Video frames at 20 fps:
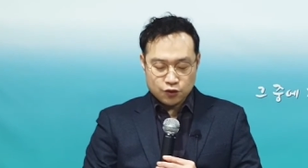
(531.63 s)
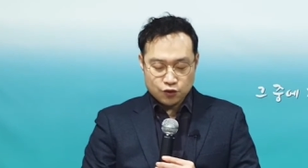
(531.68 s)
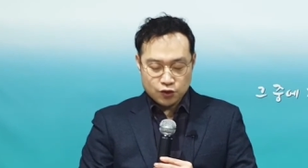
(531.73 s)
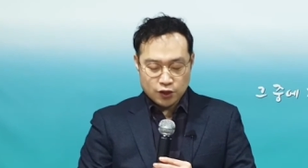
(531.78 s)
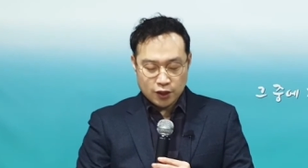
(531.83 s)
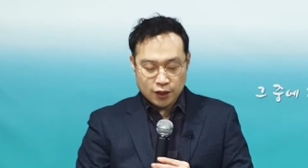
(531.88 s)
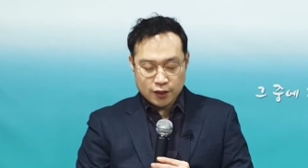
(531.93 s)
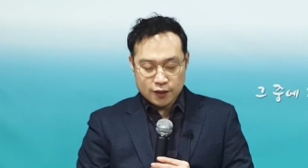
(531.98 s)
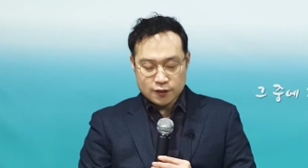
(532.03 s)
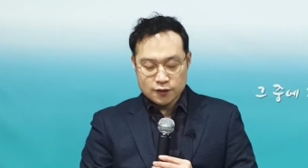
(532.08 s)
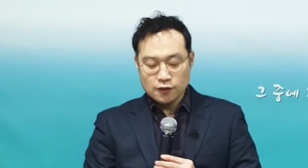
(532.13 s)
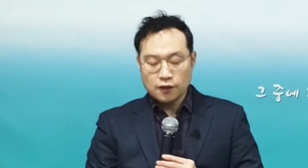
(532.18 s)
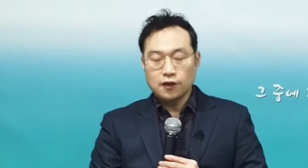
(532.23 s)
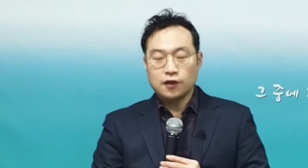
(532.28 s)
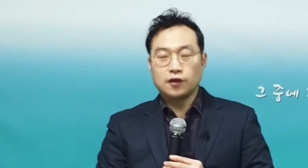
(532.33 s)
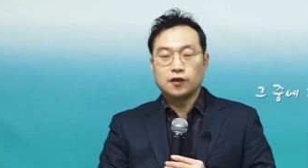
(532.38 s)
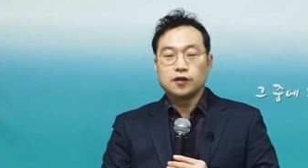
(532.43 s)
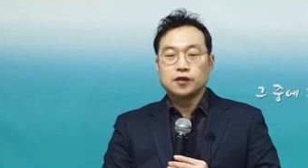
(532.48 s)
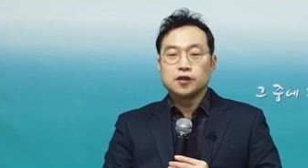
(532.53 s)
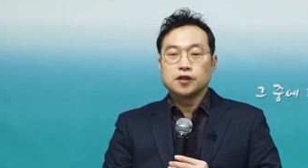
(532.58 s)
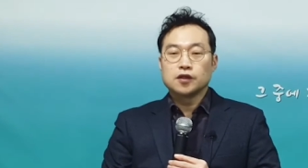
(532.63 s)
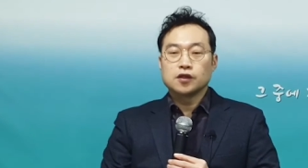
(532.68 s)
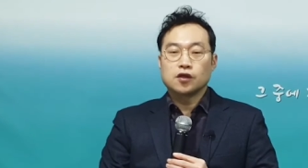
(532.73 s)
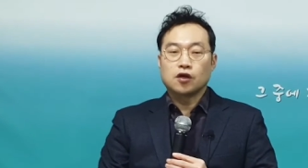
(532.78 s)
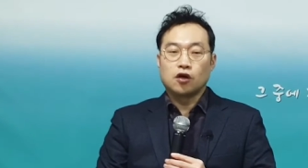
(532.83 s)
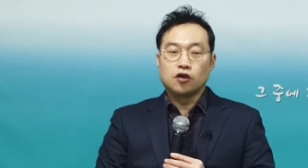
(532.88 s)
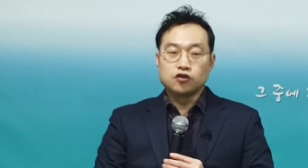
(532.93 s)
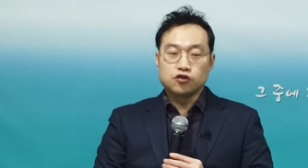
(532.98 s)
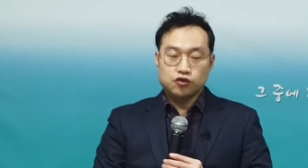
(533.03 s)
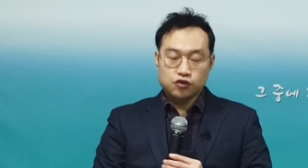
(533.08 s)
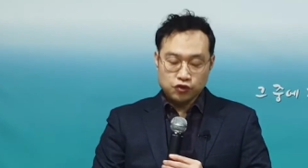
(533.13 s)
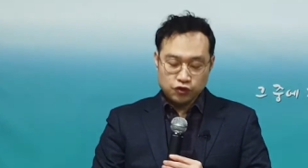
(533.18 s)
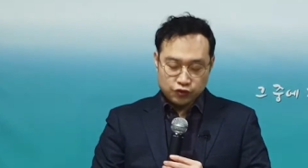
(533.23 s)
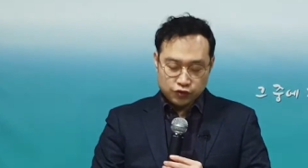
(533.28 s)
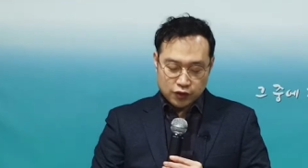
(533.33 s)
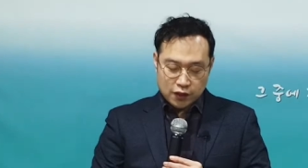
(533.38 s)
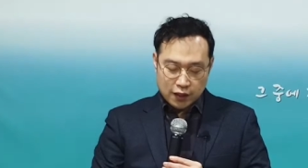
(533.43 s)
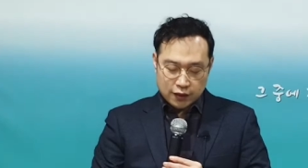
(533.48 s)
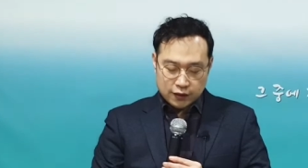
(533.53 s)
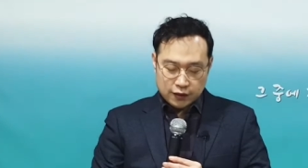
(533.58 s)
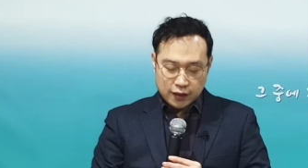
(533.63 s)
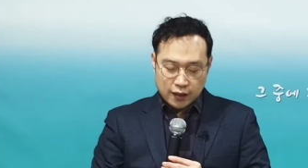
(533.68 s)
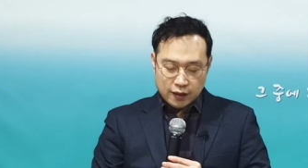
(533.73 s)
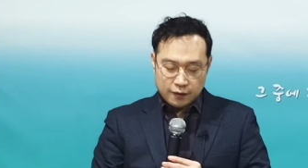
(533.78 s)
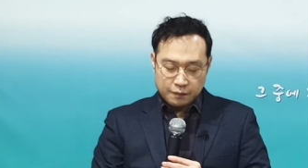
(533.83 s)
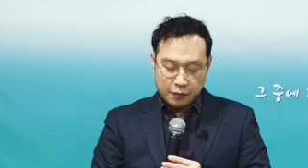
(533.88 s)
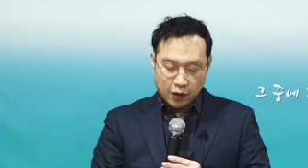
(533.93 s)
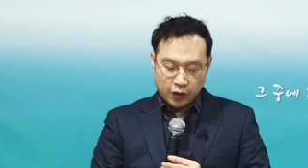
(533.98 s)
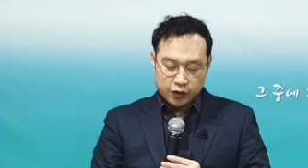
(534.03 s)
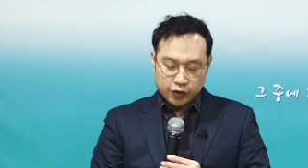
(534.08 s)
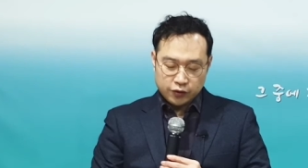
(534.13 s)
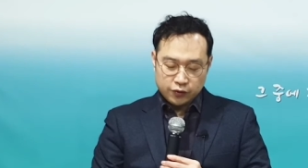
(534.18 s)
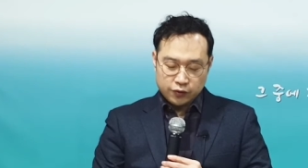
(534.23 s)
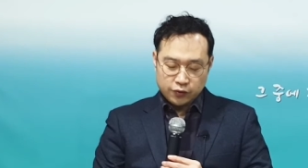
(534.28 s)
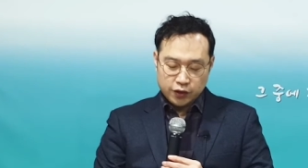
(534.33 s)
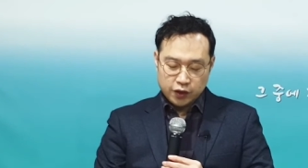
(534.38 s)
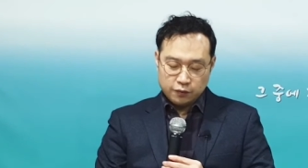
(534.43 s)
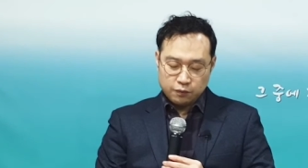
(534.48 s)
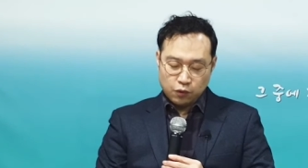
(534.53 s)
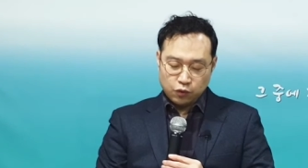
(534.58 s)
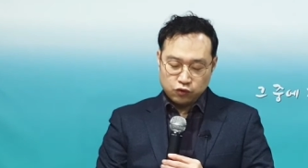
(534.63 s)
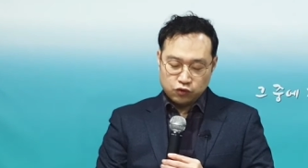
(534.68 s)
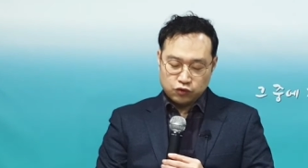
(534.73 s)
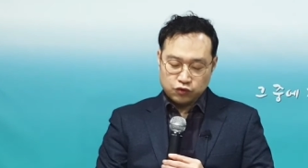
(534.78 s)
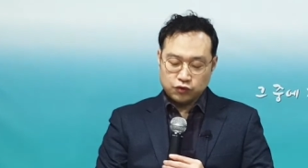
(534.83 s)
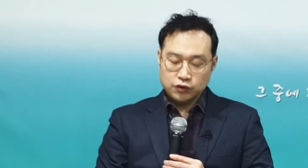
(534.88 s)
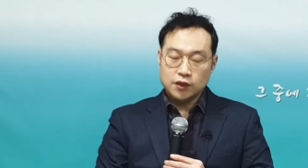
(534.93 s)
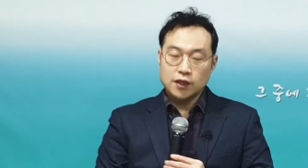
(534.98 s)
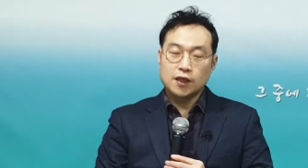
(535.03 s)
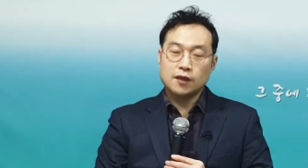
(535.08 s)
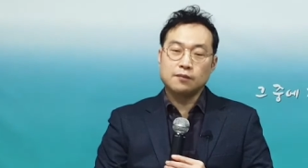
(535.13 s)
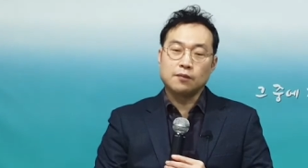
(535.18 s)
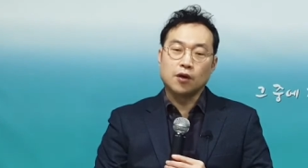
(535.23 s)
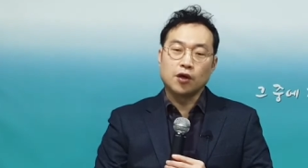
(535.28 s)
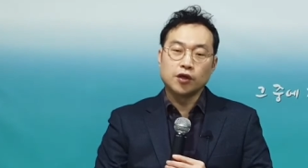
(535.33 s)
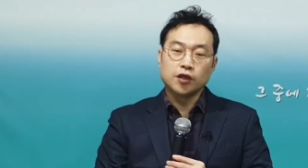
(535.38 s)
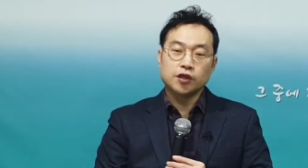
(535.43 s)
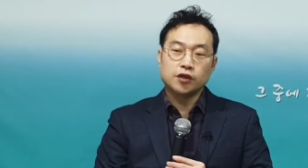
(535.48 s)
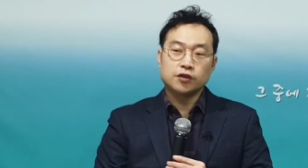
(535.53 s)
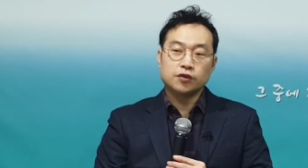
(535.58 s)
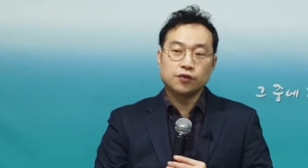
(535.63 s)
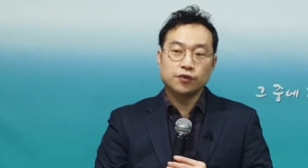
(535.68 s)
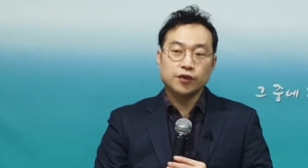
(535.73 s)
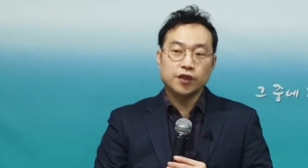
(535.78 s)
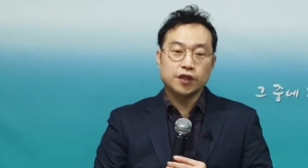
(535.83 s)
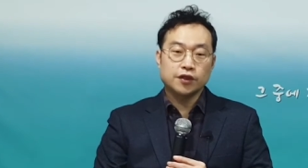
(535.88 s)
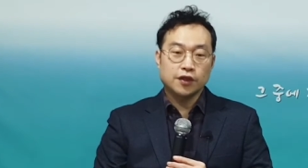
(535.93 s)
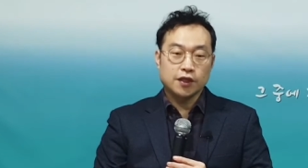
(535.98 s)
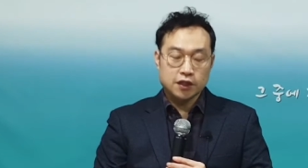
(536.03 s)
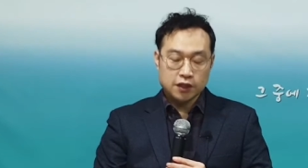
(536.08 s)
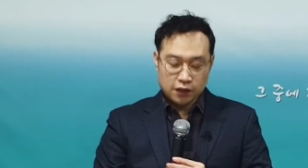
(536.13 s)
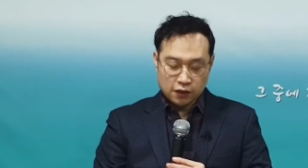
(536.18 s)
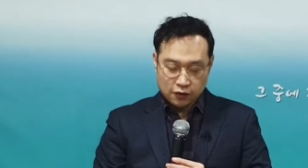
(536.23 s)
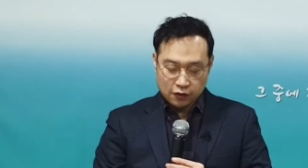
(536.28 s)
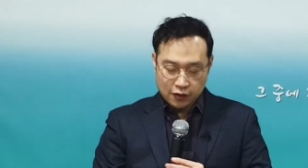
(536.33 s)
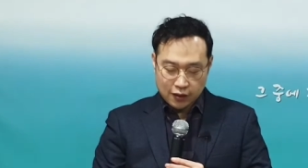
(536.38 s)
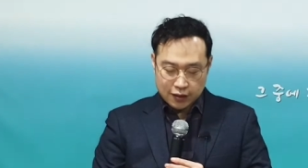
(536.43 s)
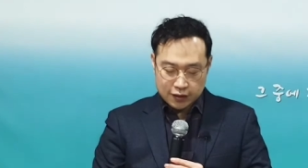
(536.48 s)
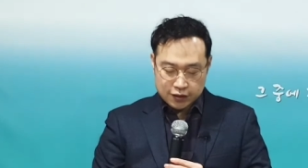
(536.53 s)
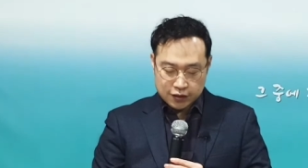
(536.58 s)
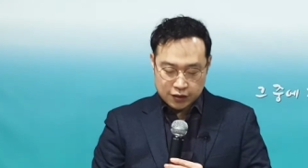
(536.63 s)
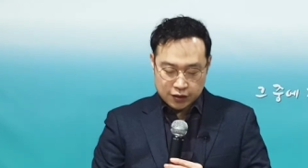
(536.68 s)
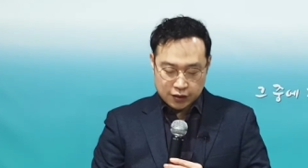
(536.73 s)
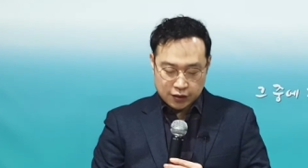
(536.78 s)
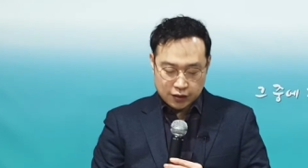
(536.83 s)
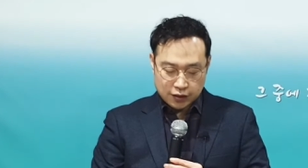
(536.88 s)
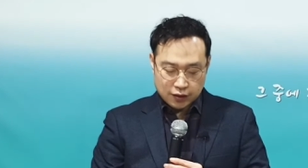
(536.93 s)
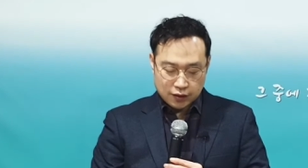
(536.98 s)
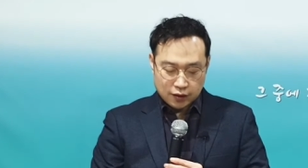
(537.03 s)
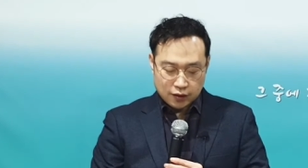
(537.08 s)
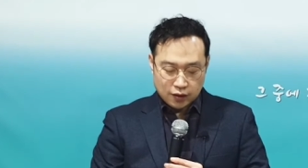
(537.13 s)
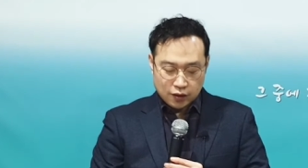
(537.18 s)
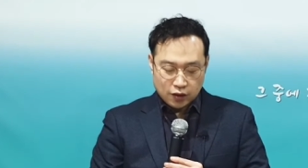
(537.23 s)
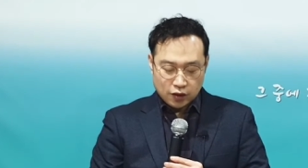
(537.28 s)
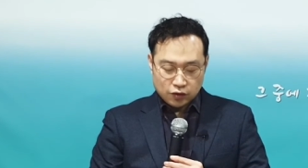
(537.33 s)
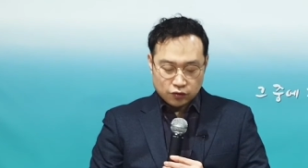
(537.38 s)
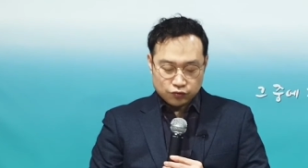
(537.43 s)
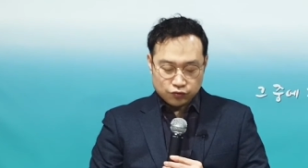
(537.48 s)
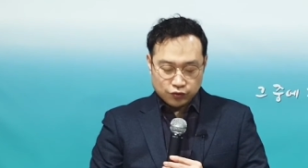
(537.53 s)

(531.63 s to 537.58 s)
예수님께서 건축자들의 버린 돌이 모퉁이의 머릿돌이 되신 것 같이